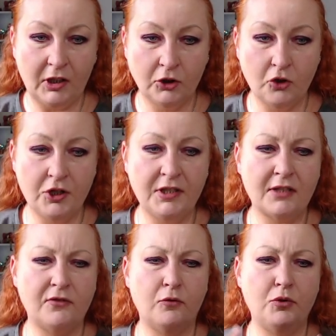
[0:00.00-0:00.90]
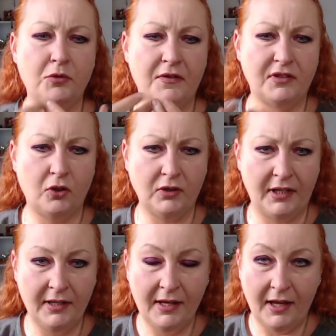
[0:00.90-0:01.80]
Ktoś jednak zwrócił się w
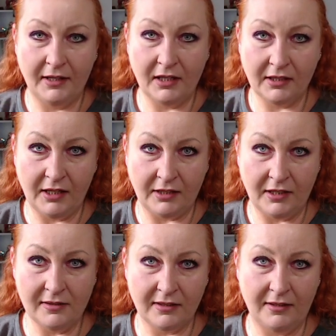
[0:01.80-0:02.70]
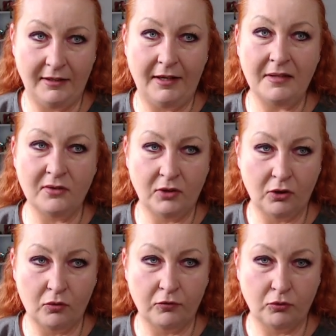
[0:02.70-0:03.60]
stronę energii anielskich i
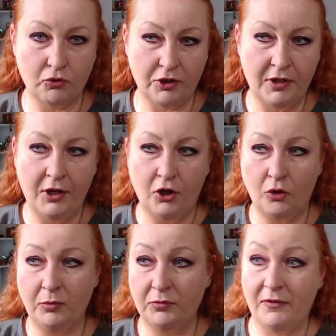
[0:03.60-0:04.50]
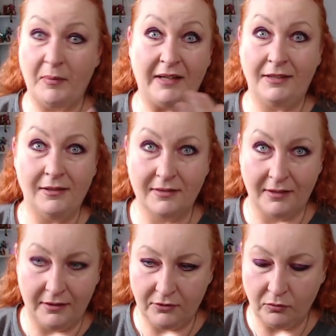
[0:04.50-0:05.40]
ezoteryków, którzy robią, nie wiem,
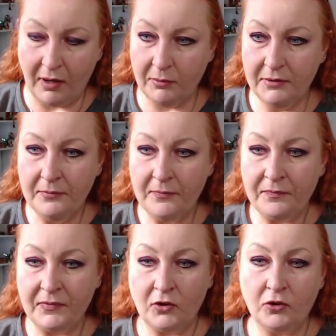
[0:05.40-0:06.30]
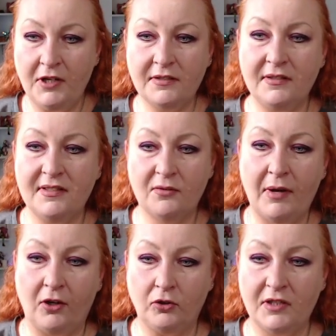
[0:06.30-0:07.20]
anielskie rytuały. To nie jest nic
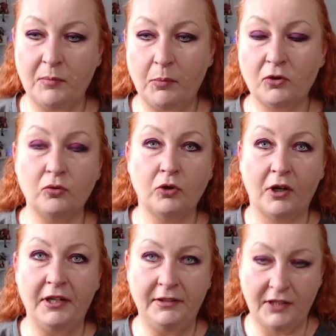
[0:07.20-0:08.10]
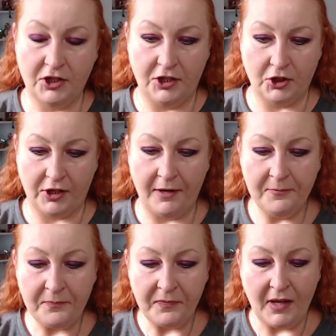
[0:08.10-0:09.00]
złego, to jest po prostu trochę inna ścieżka.